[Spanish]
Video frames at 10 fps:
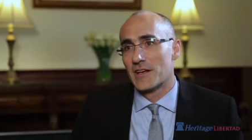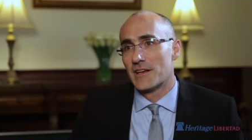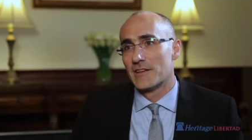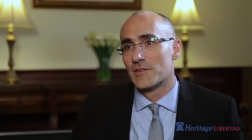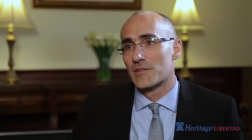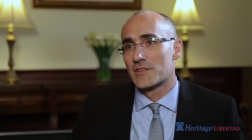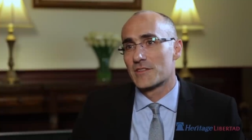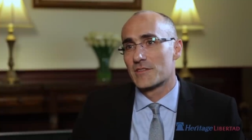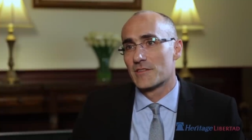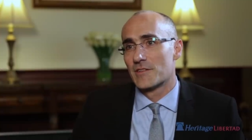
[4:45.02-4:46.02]
ah,
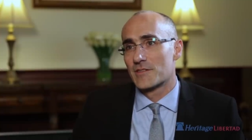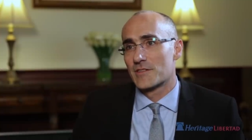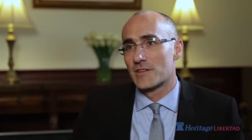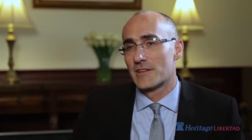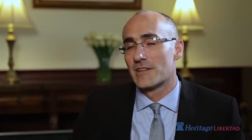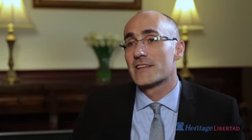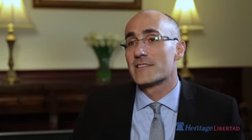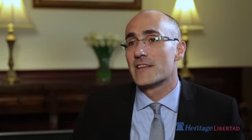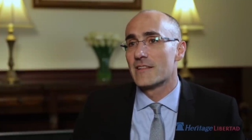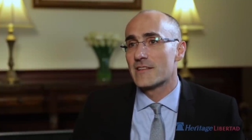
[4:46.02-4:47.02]
ah, las
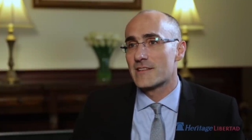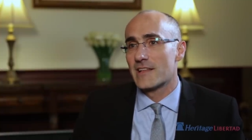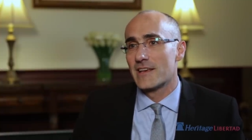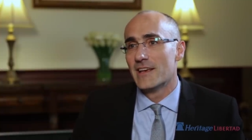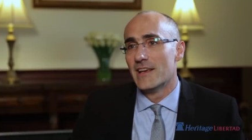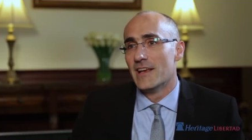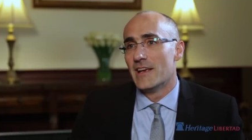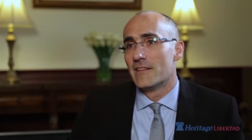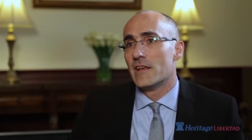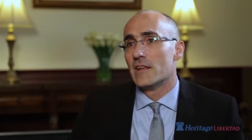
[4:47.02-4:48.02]
tiendas
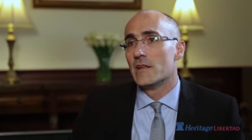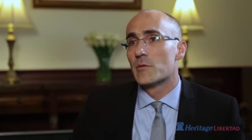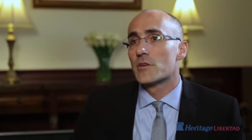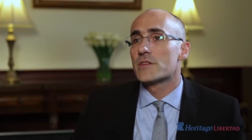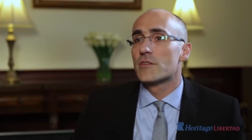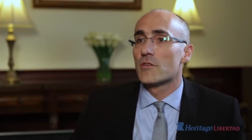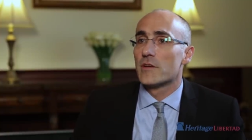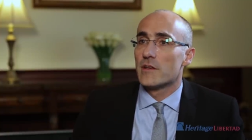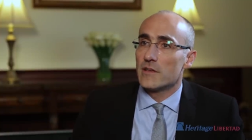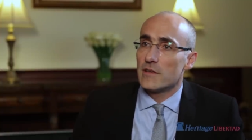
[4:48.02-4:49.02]
de, libros. Y,
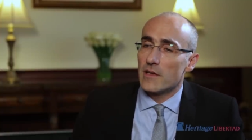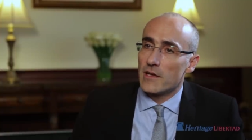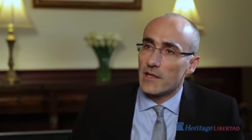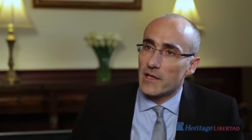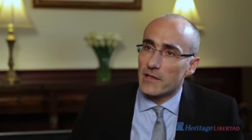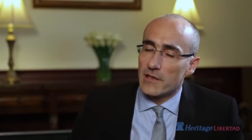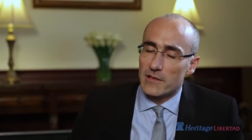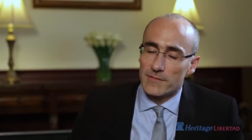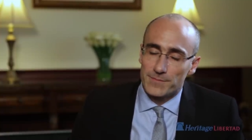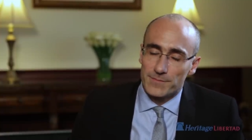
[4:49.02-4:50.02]
el,
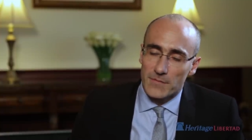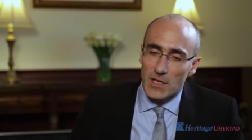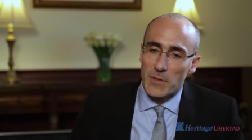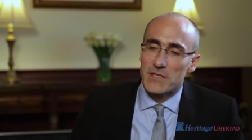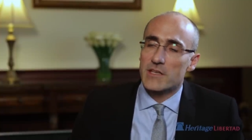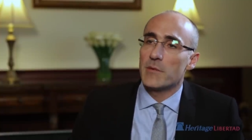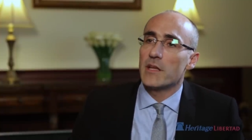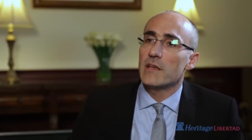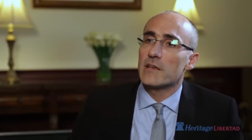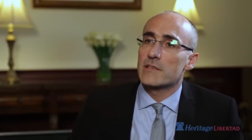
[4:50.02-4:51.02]
en, el mes que
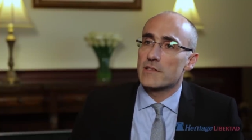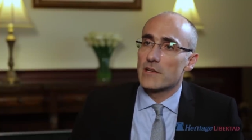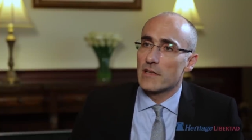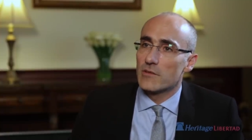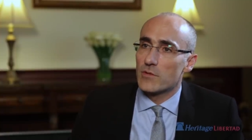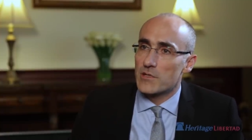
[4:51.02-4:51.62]
viene está saliendo en